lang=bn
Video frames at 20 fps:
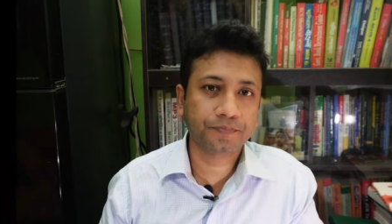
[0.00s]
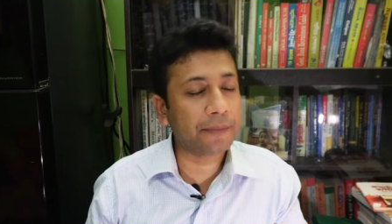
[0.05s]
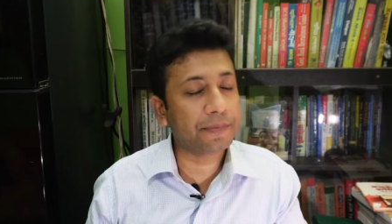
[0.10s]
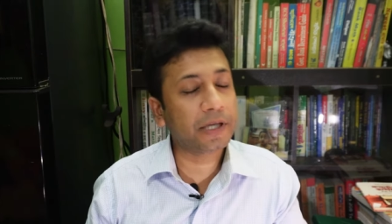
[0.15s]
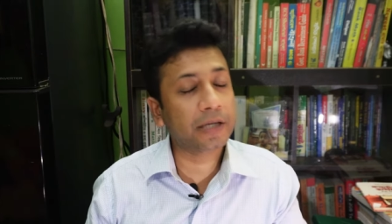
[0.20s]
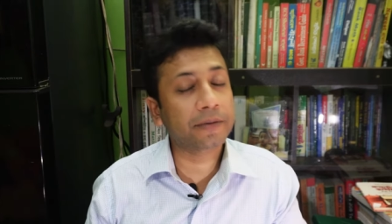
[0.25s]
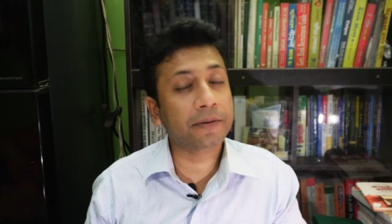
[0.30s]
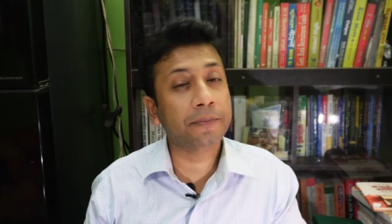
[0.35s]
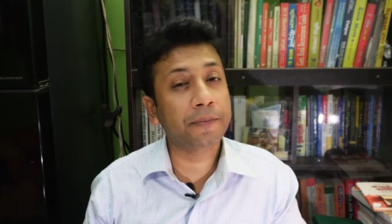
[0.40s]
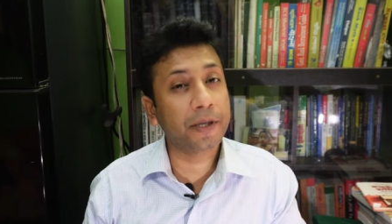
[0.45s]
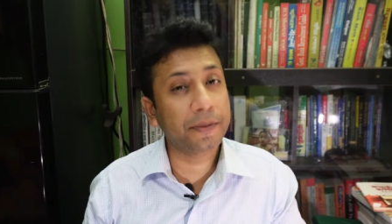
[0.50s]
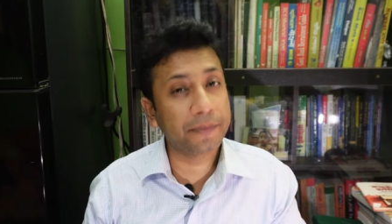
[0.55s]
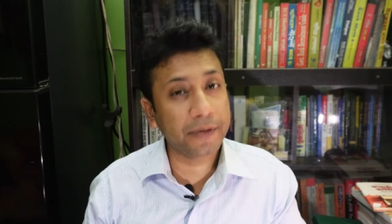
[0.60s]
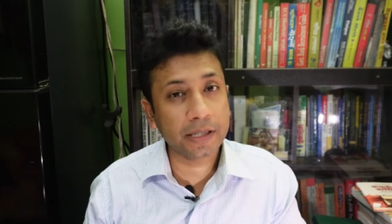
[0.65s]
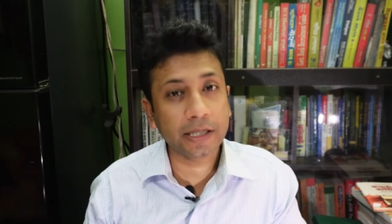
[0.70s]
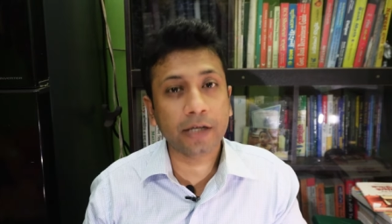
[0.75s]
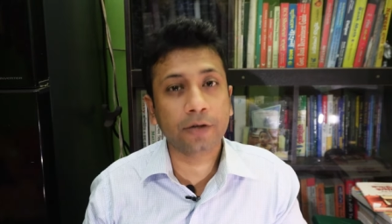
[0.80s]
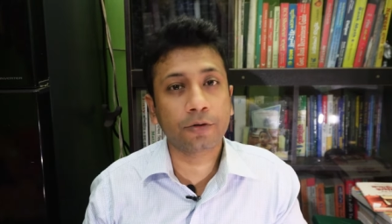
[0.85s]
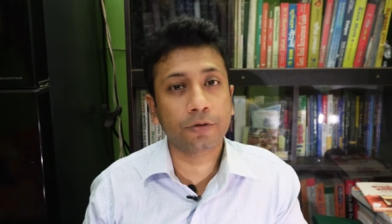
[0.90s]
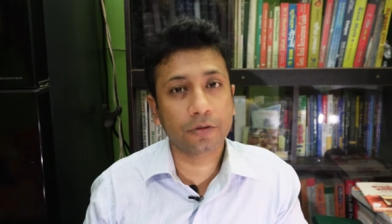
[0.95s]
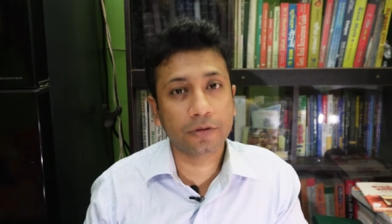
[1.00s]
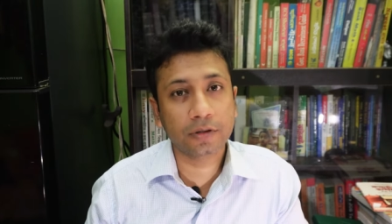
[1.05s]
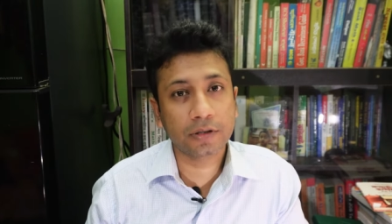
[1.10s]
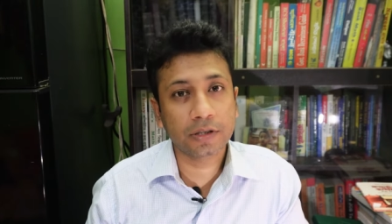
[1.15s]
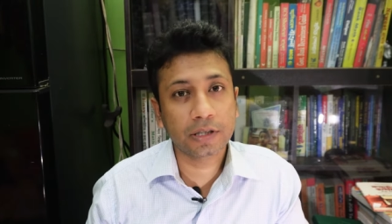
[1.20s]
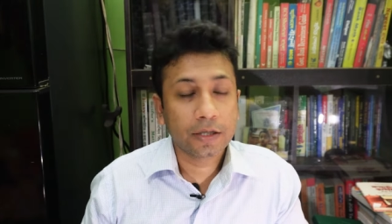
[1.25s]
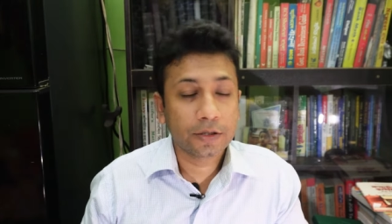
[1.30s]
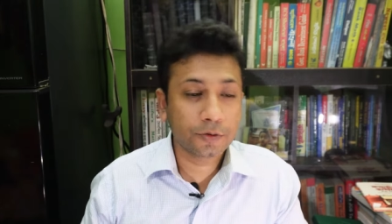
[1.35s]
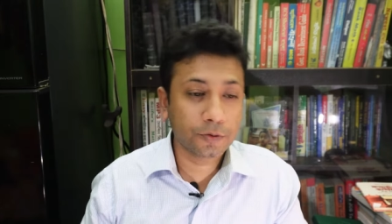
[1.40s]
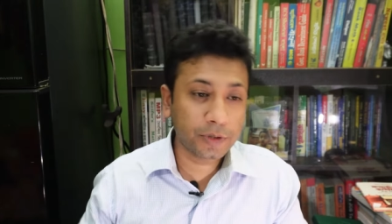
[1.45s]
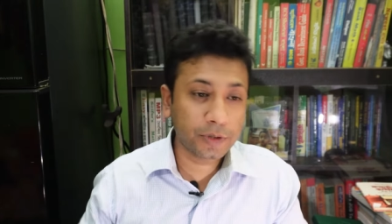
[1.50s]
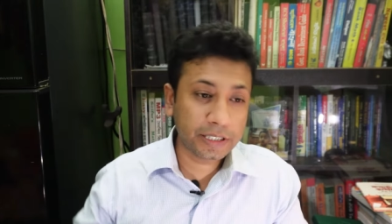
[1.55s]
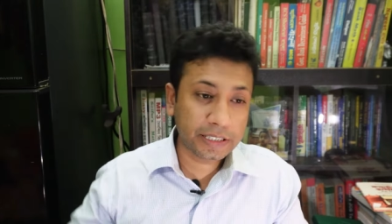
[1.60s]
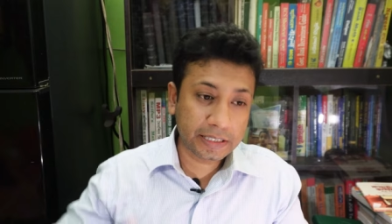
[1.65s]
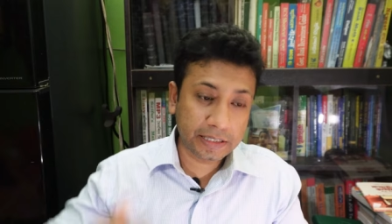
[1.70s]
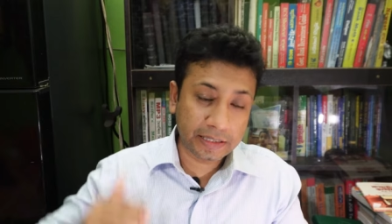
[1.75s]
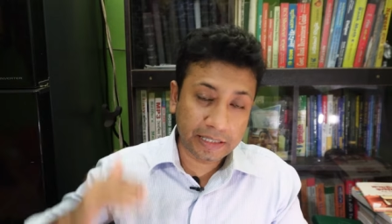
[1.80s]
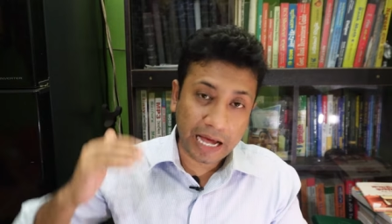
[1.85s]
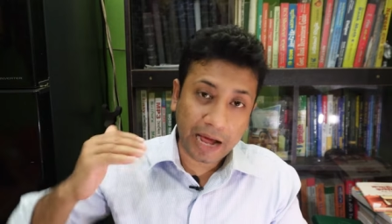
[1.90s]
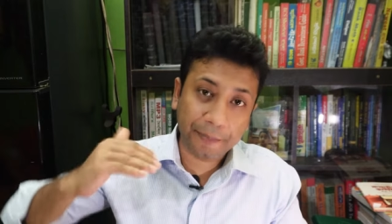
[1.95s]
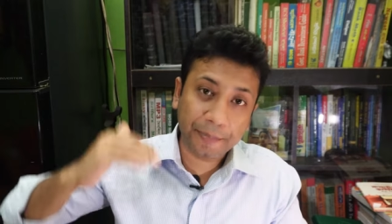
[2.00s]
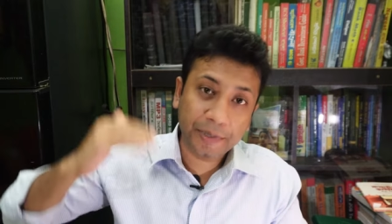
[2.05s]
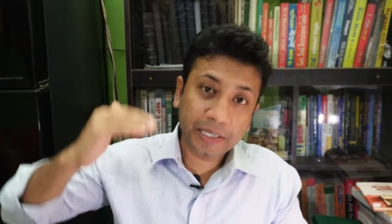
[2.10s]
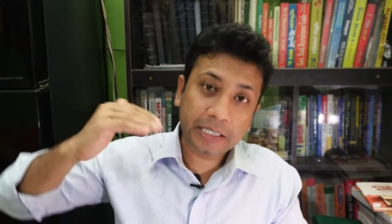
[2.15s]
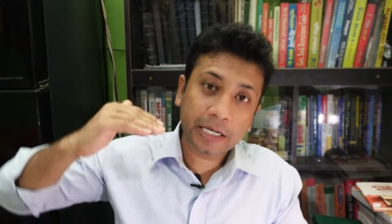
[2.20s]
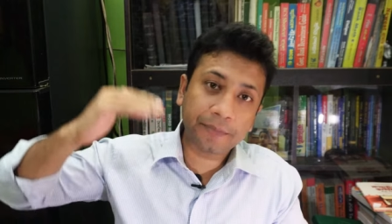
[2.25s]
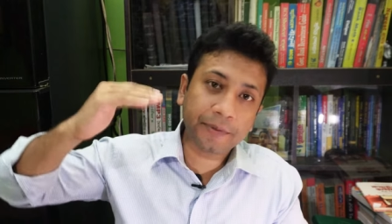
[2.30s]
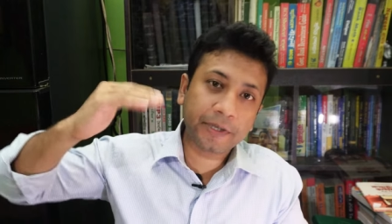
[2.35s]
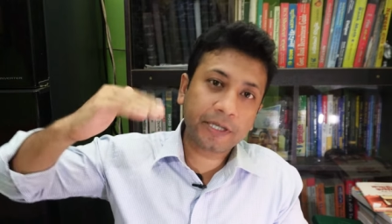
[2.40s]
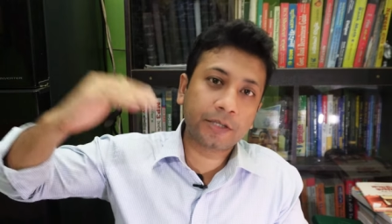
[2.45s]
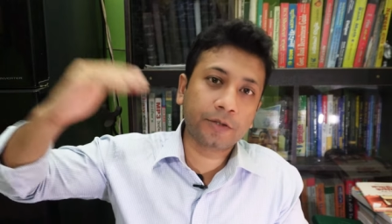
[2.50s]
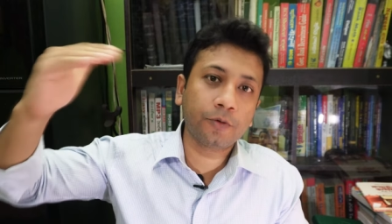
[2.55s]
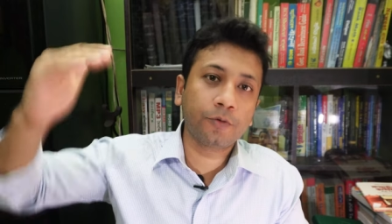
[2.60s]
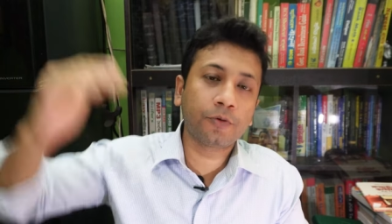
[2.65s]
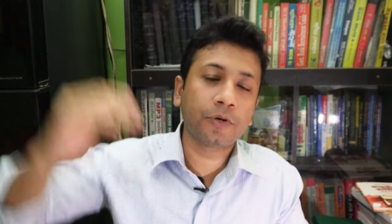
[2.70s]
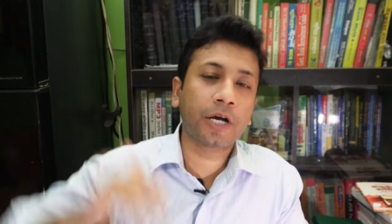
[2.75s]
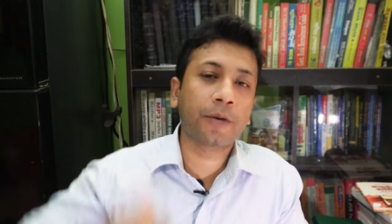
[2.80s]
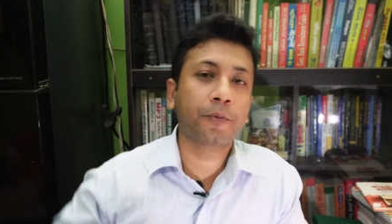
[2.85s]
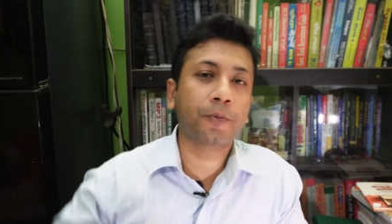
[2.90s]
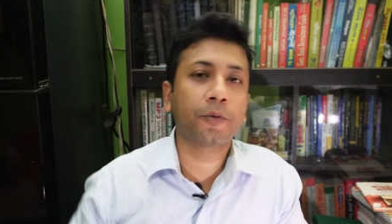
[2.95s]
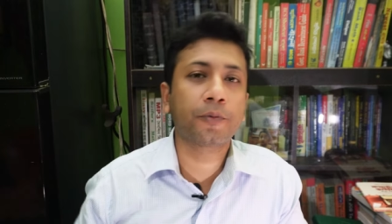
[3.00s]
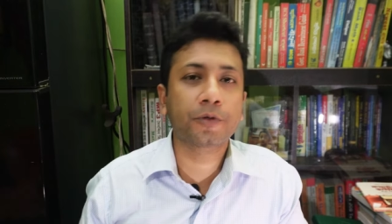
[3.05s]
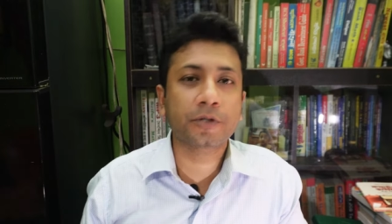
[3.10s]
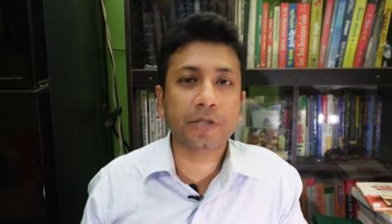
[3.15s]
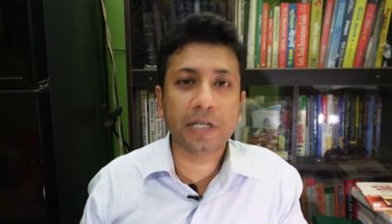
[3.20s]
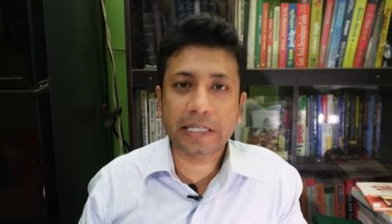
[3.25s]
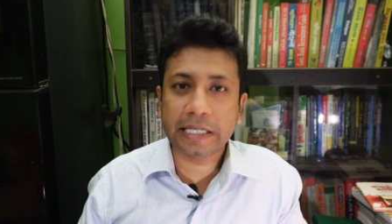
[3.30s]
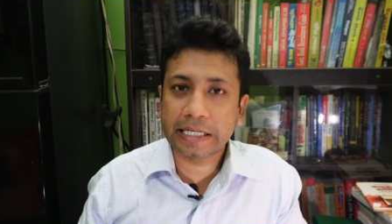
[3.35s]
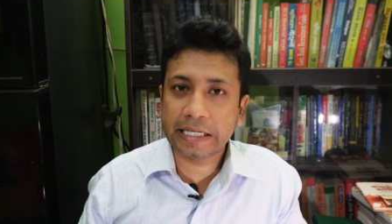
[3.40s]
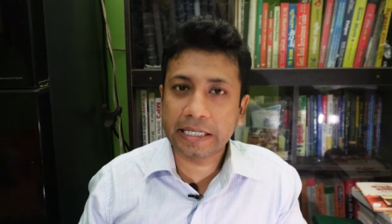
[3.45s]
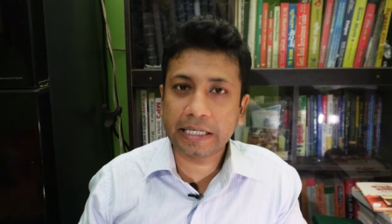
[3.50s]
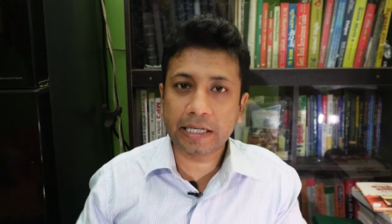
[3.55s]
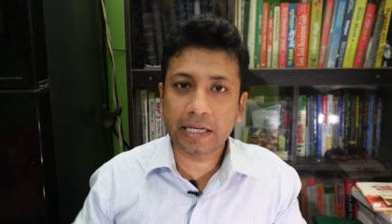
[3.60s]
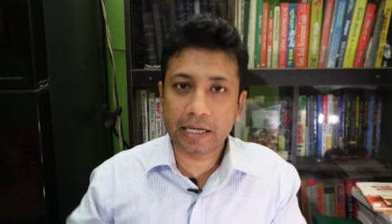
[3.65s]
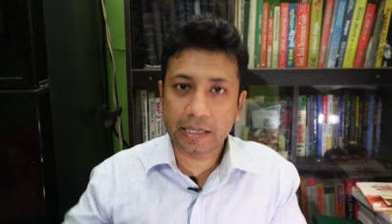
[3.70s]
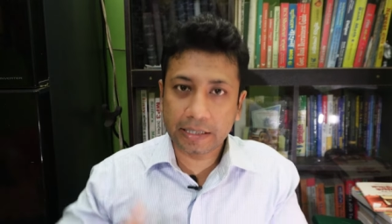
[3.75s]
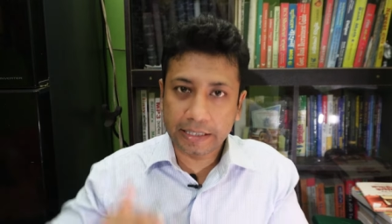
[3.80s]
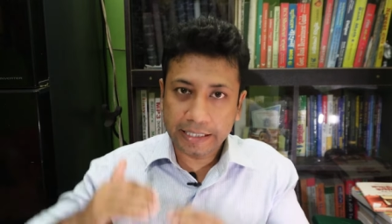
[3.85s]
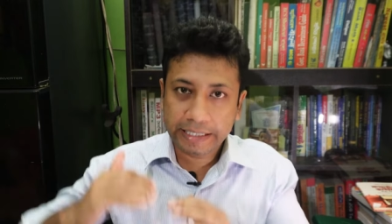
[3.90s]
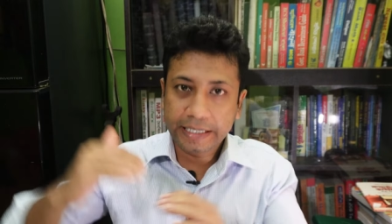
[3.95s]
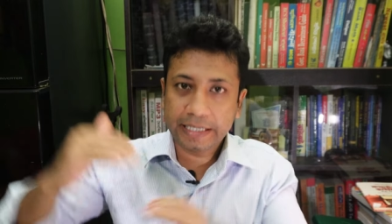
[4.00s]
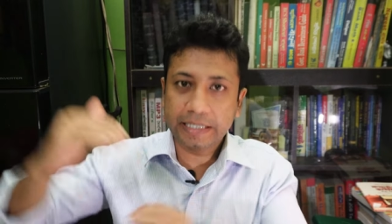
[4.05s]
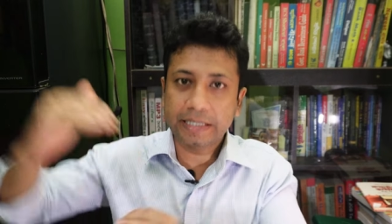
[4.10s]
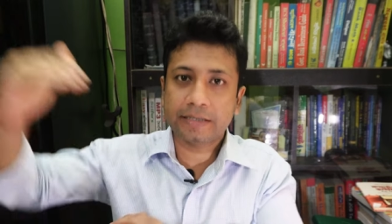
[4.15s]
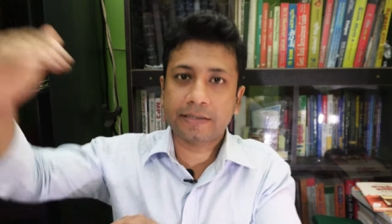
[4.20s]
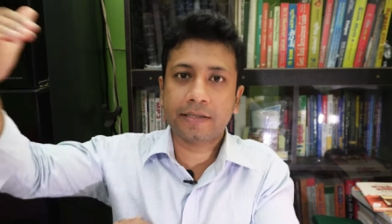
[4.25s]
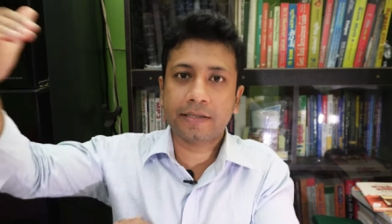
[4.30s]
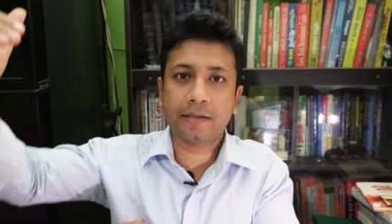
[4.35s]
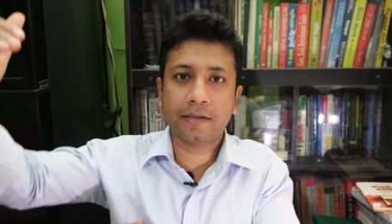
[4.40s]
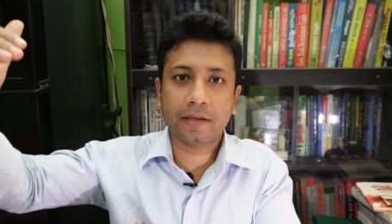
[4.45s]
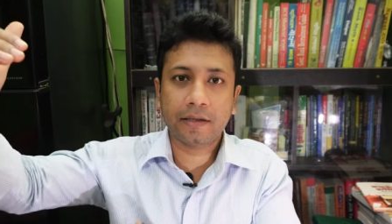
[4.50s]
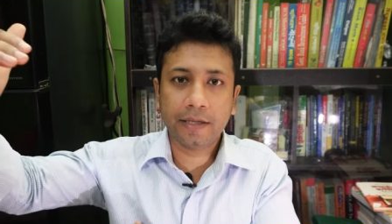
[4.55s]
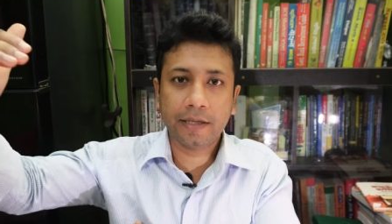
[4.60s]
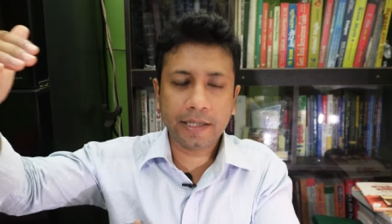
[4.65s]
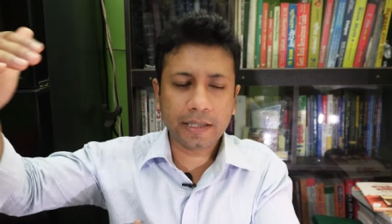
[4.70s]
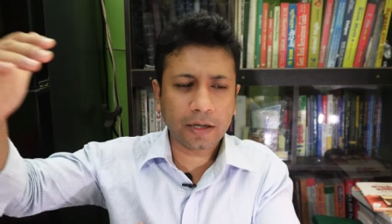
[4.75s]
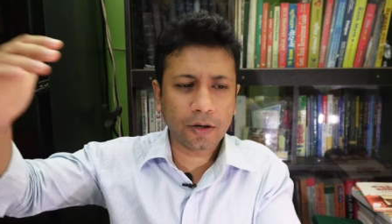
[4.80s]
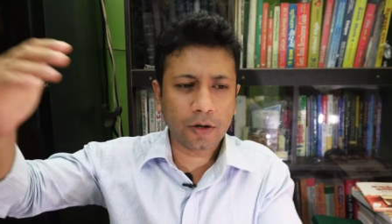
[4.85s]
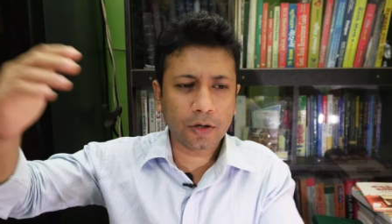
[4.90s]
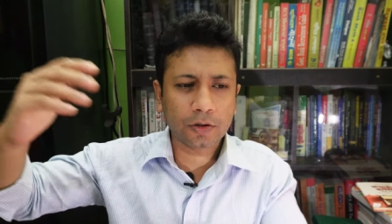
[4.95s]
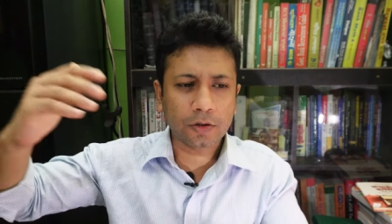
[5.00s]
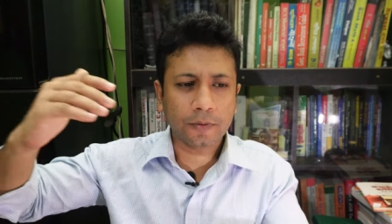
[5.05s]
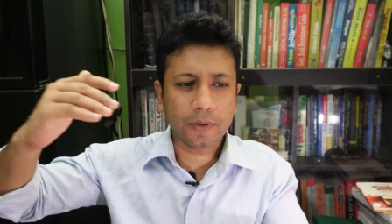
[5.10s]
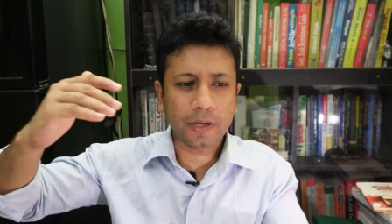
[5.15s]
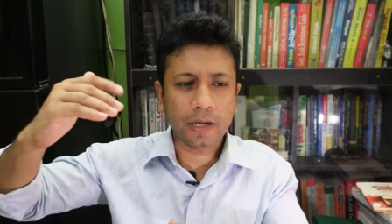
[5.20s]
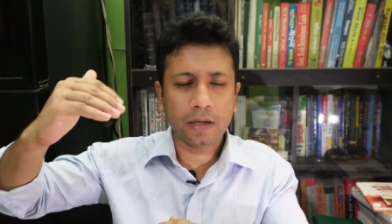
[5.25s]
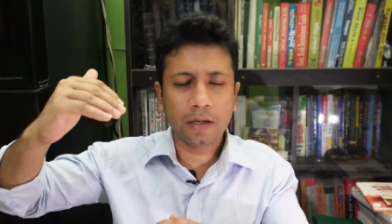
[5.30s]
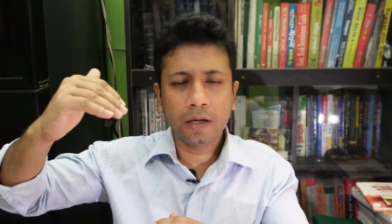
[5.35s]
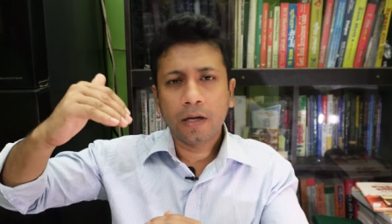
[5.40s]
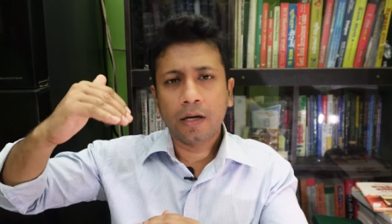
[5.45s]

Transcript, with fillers: আপনি একবার ভেবে দেখুন যিনি ধাপে ধাপে কিন্তু ওনার প্রপোজালটাকে এগিয়ে নিচ্ছেন এটা হয়তো বা